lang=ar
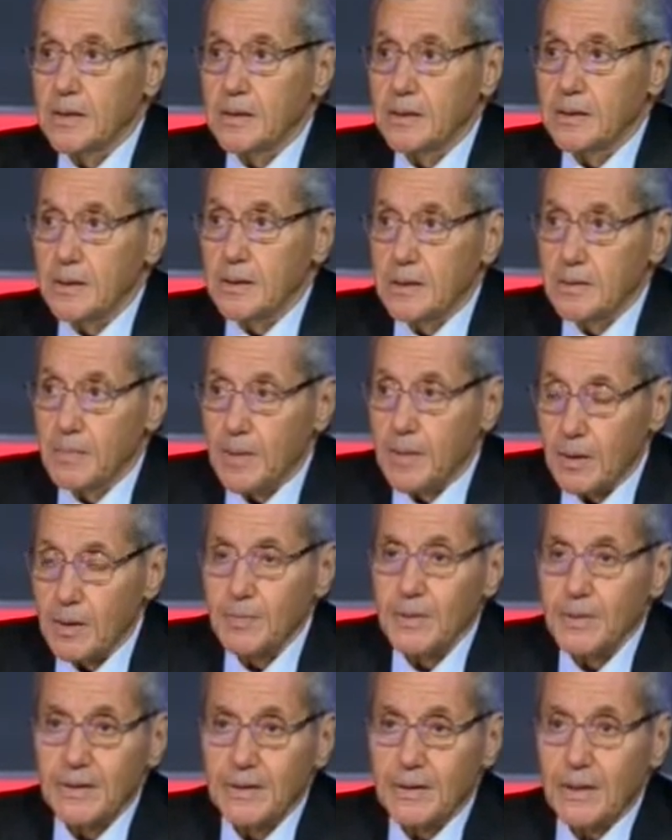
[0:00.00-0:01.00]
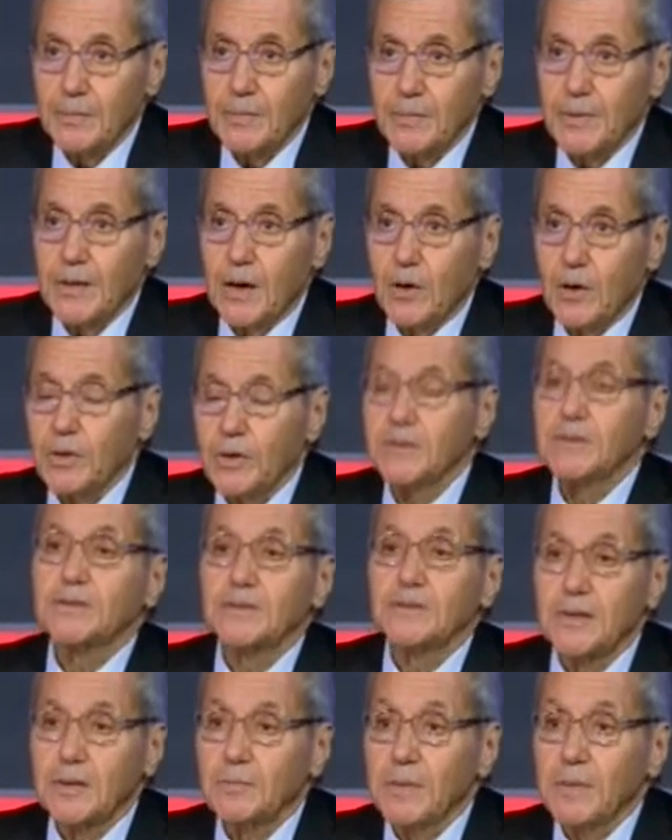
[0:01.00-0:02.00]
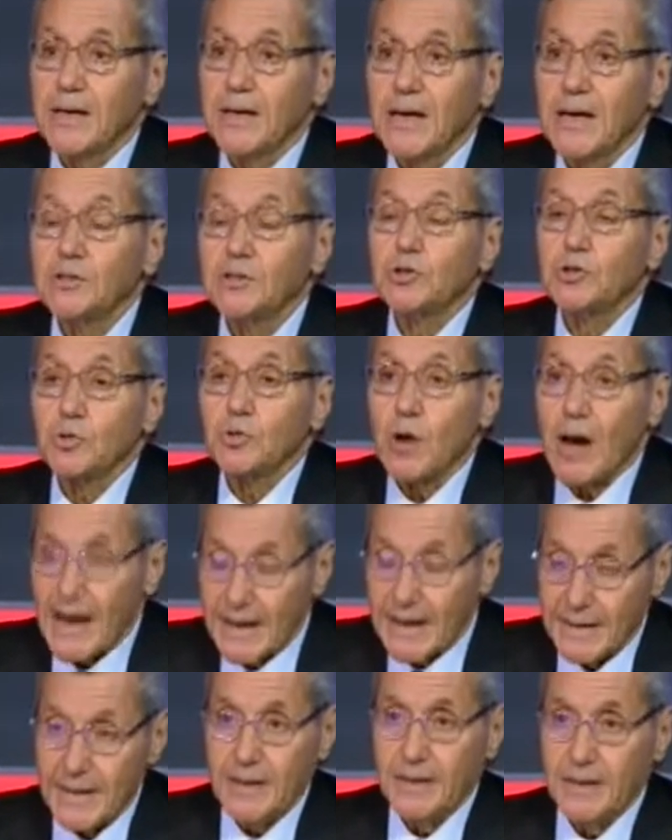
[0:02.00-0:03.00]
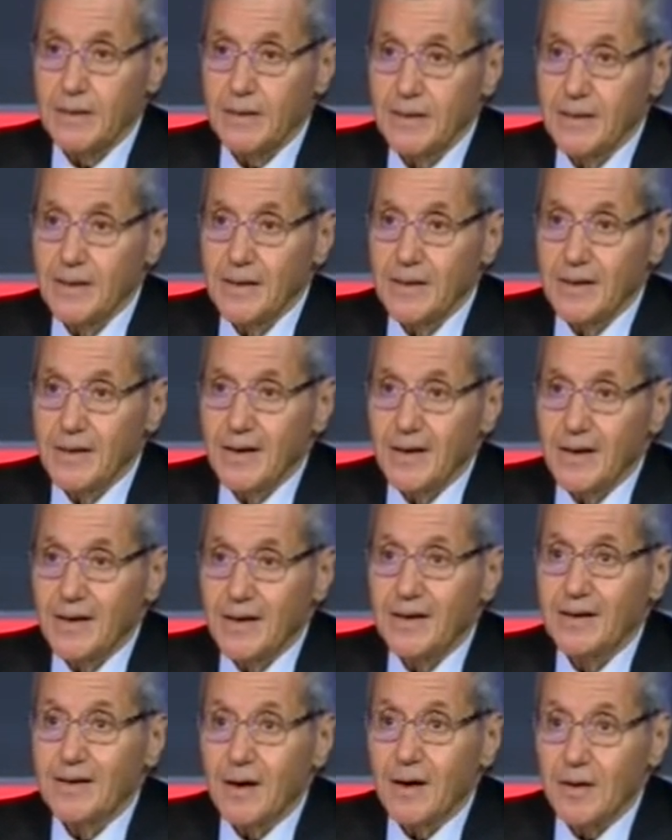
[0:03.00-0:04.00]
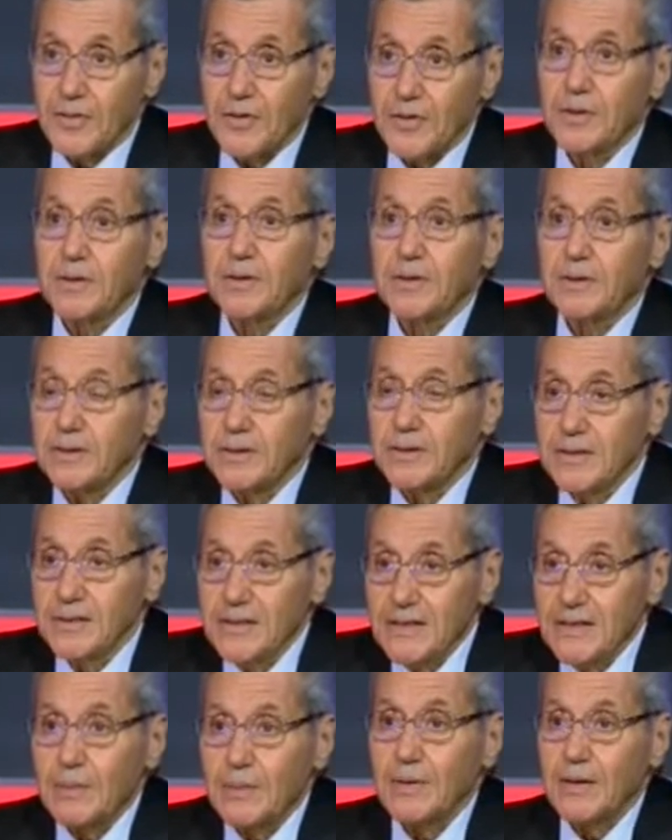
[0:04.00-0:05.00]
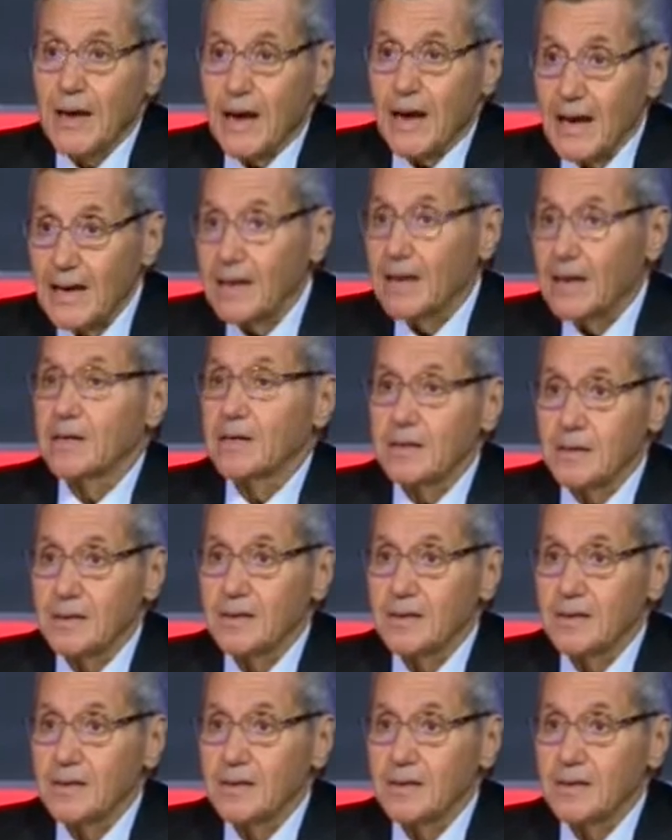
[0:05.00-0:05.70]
البرامج التنميه او خطط التنميه ينتج عنها اثار ايجابيه على